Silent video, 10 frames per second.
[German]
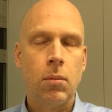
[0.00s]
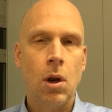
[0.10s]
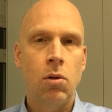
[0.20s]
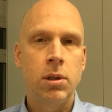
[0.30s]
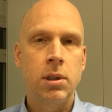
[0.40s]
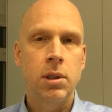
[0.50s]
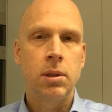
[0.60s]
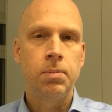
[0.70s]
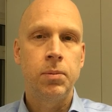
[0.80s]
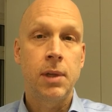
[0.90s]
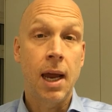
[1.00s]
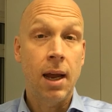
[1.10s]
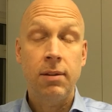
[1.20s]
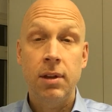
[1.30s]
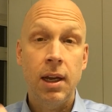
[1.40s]
Und ähm, der
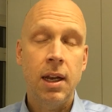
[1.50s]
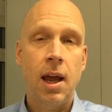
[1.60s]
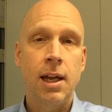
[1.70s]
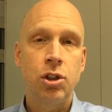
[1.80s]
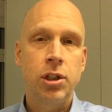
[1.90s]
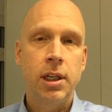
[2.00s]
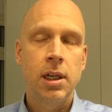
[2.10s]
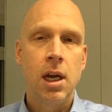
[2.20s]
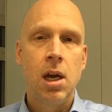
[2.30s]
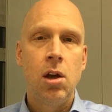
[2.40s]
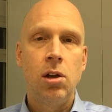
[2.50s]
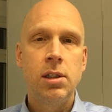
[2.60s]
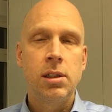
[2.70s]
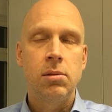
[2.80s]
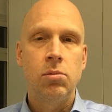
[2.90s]
erste Redeeinstieg
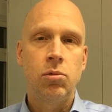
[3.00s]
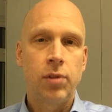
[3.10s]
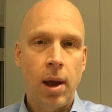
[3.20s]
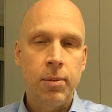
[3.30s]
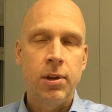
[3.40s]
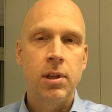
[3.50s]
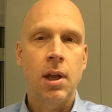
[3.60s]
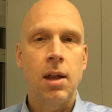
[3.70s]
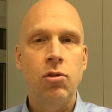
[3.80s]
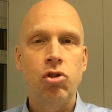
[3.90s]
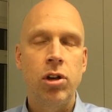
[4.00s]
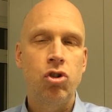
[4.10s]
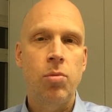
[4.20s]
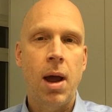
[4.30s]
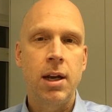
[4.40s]
ist, und wir haben es hinten dran zu stehen,
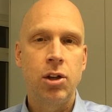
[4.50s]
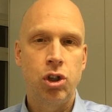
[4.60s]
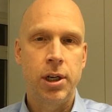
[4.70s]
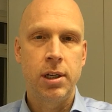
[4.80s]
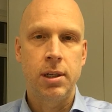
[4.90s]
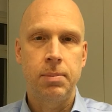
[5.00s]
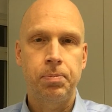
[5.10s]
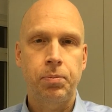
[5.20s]
schon mal eine Geschichte.